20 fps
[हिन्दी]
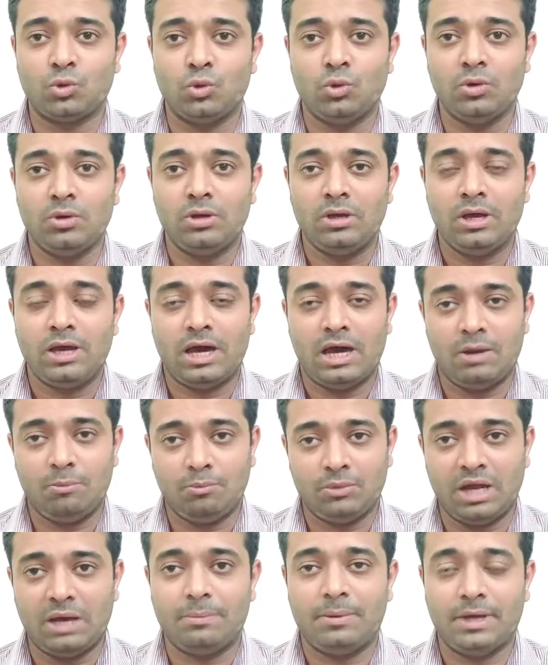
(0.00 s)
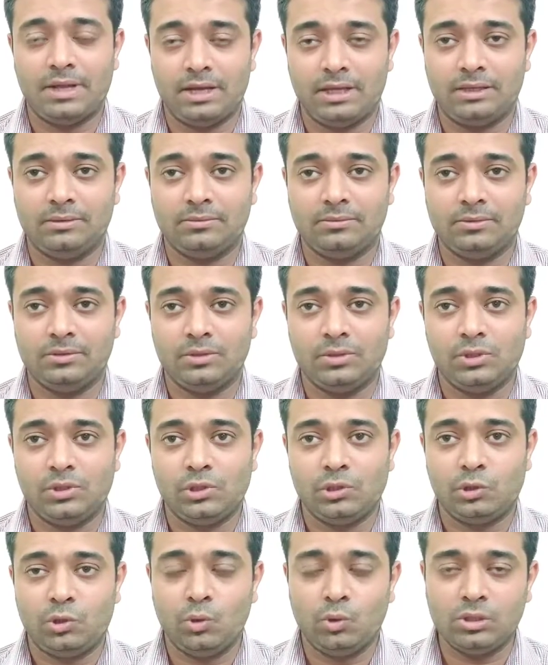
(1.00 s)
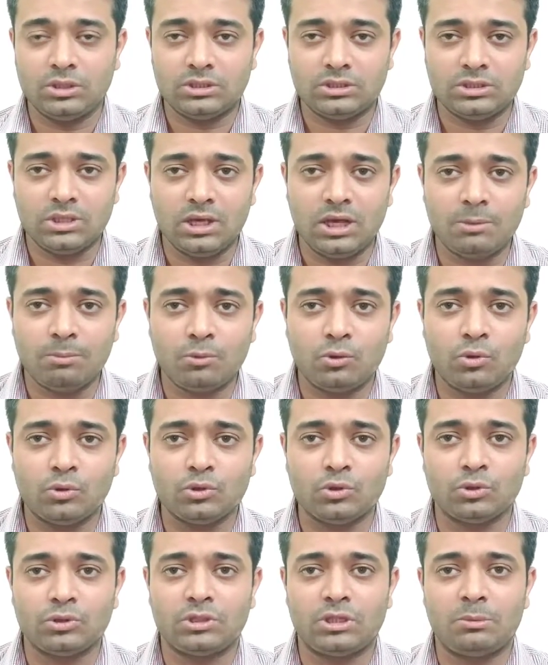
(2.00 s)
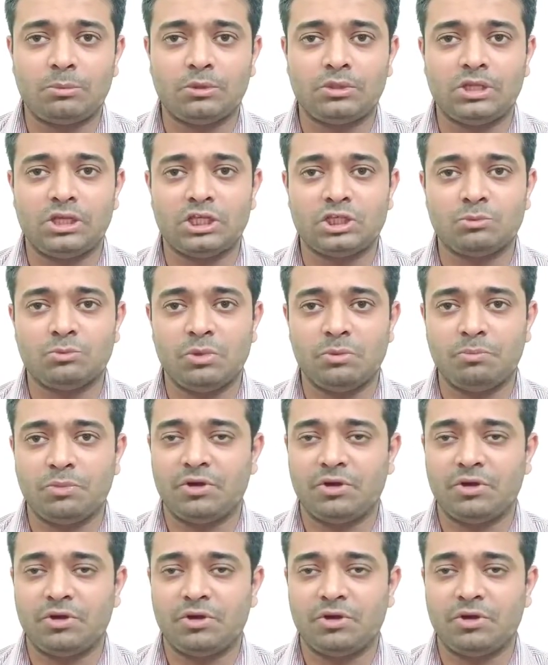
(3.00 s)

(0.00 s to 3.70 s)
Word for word: को आप ना फैलाएं क्योंकि सब कुछ उत्तर प्रदेश में